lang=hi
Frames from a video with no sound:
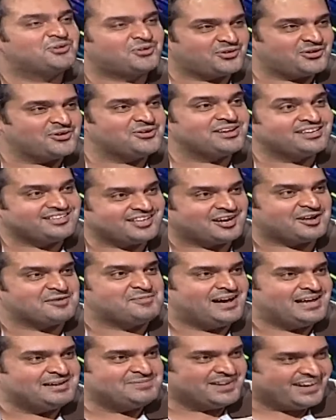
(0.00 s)
मुर्गियों ने
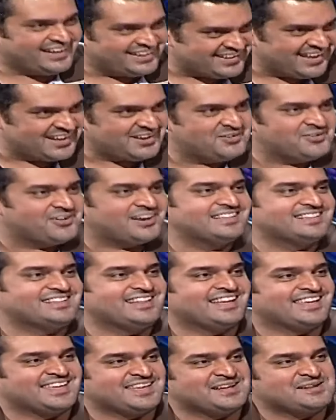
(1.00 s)
बना के कहा खत
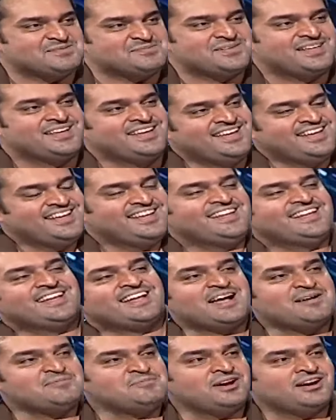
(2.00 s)
लिखे आप खत
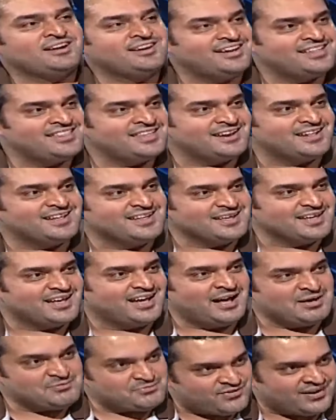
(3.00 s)
लिखे हमने अंडा देना है
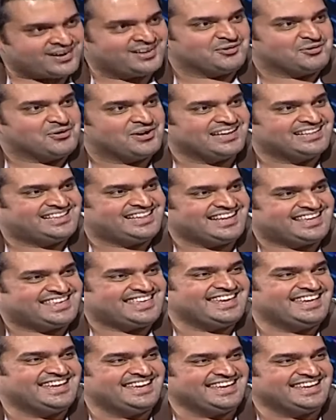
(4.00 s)
आप फखर को खत
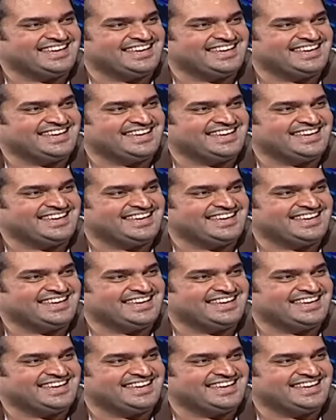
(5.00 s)
लिखिए